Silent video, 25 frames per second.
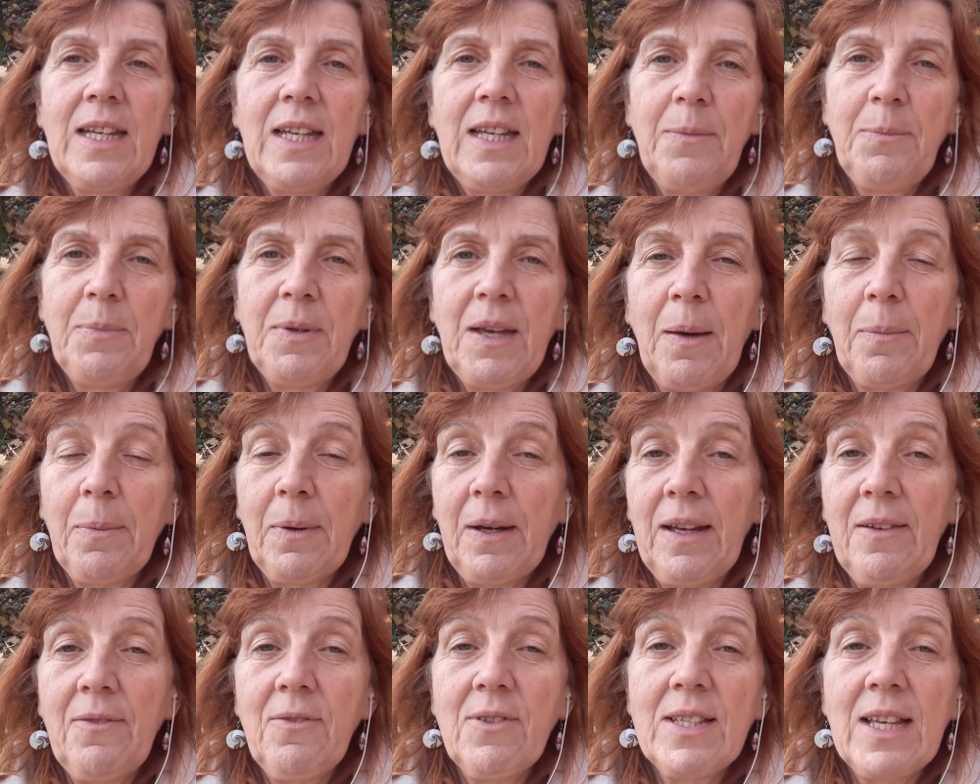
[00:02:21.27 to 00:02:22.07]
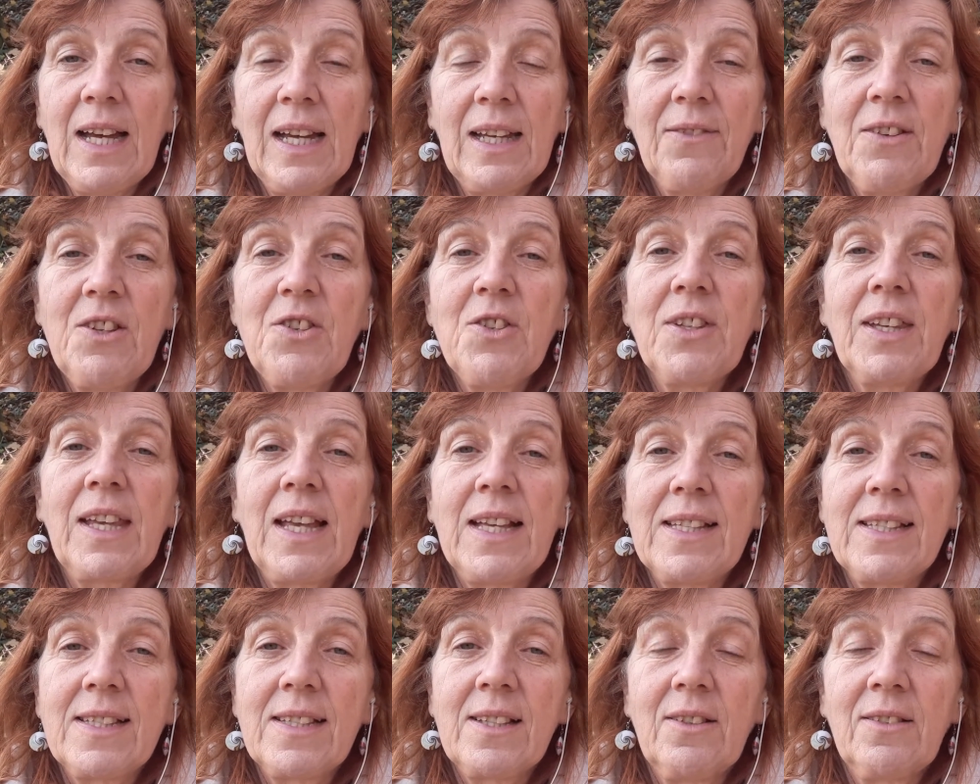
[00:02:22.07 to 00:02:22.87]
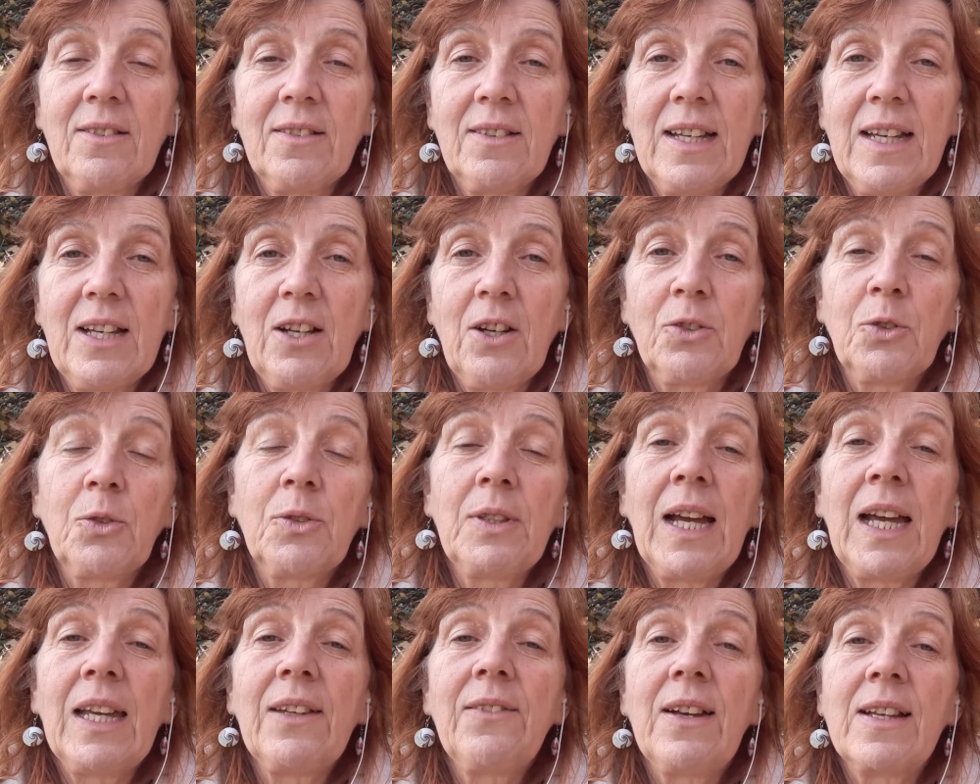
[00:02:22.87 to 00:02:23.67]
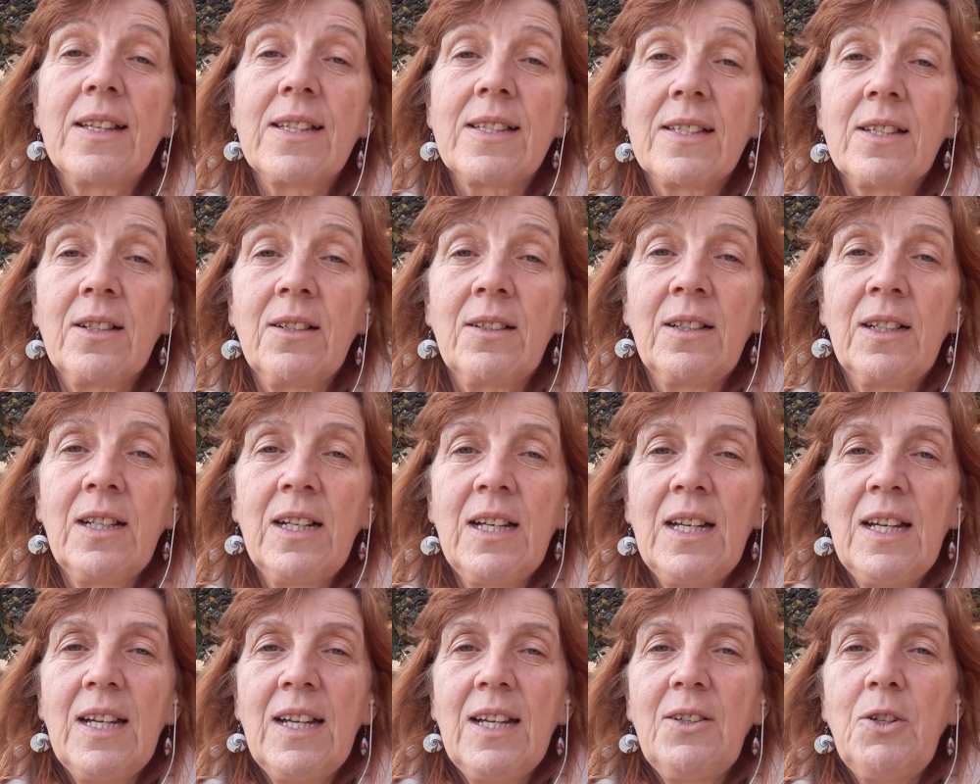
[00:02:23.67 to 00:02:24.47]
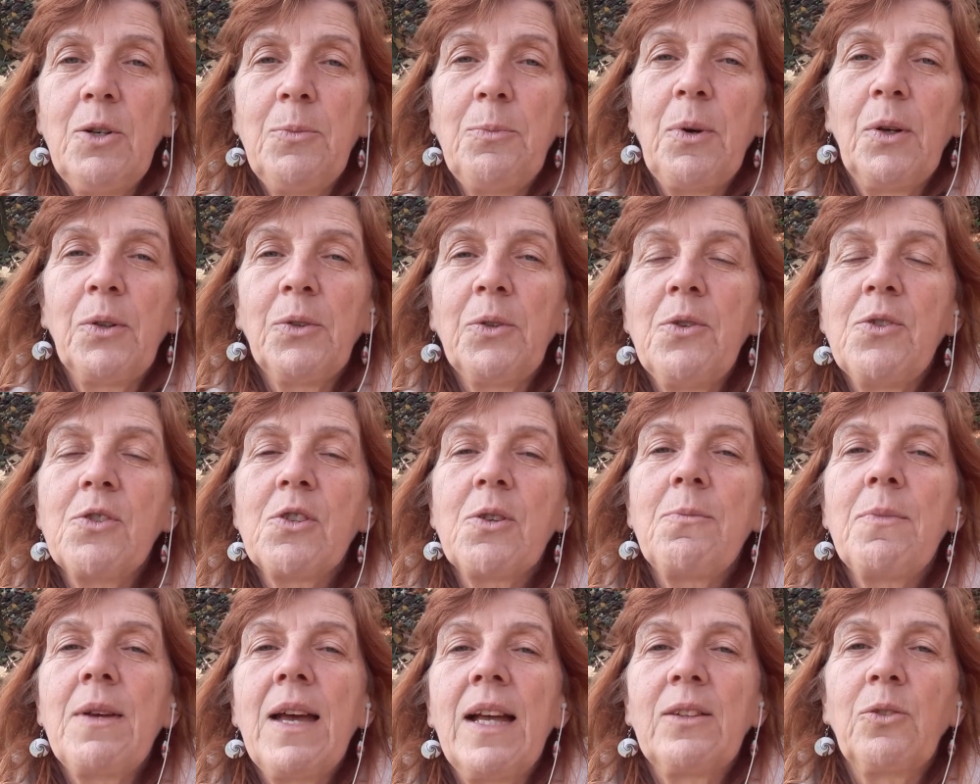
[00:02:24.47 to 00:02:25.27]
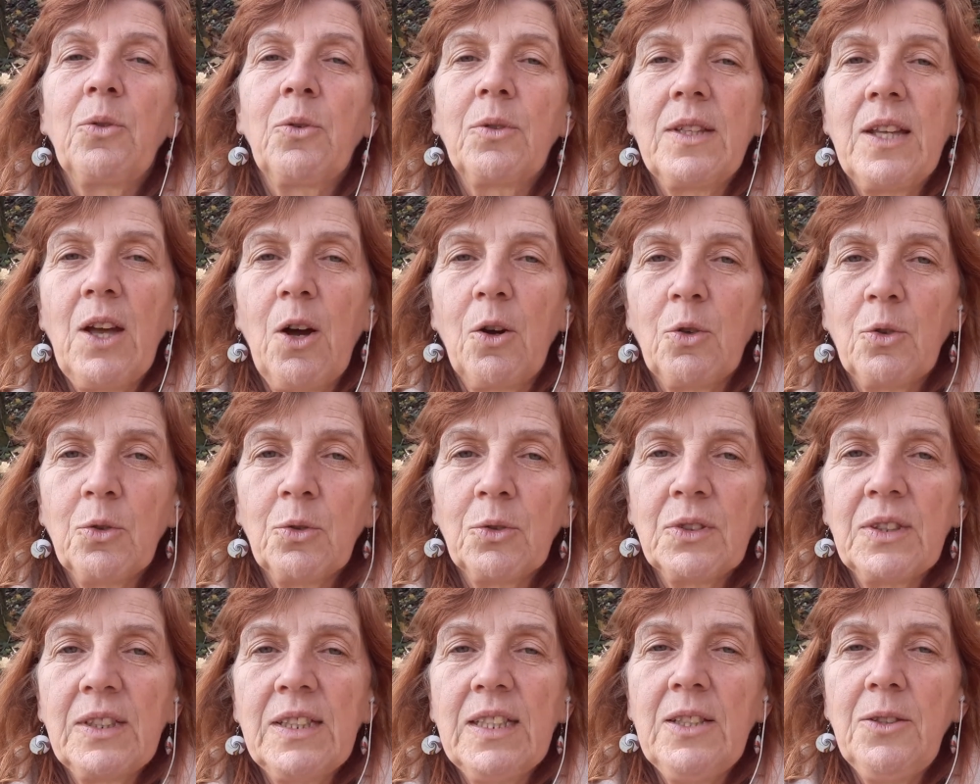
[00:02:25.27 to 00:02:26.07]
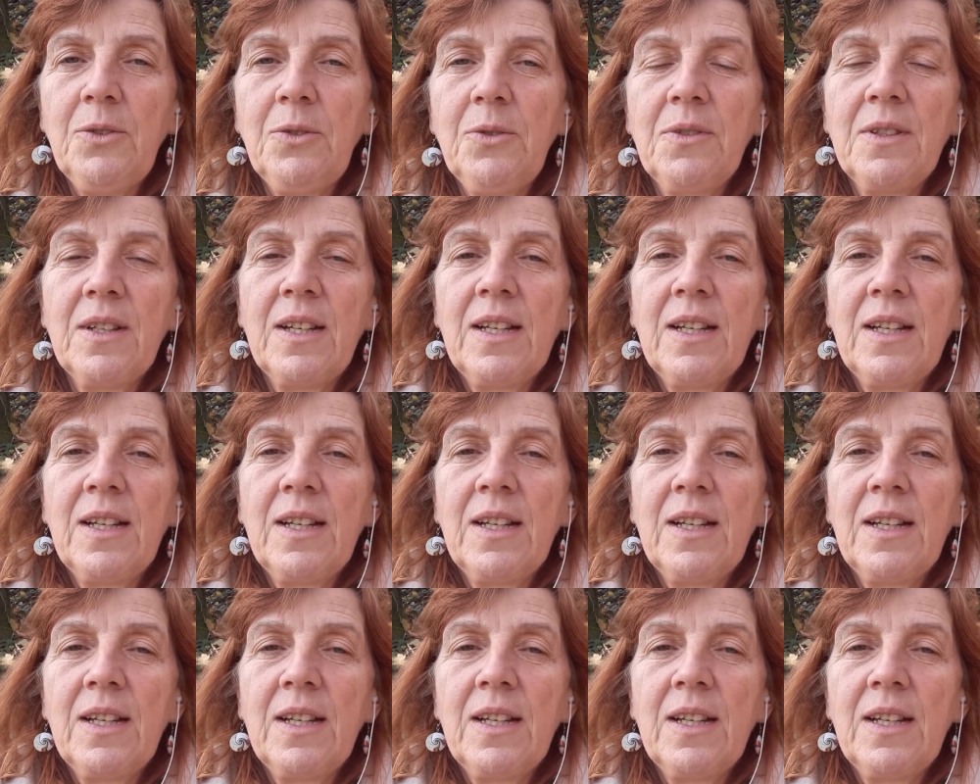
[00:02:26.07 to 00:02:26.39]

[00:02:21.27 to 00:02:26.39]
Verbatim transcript: Et puis après, vous arrivez jusqu'à 100. Quand on arrive à 100, le pendule se met à tourner en continu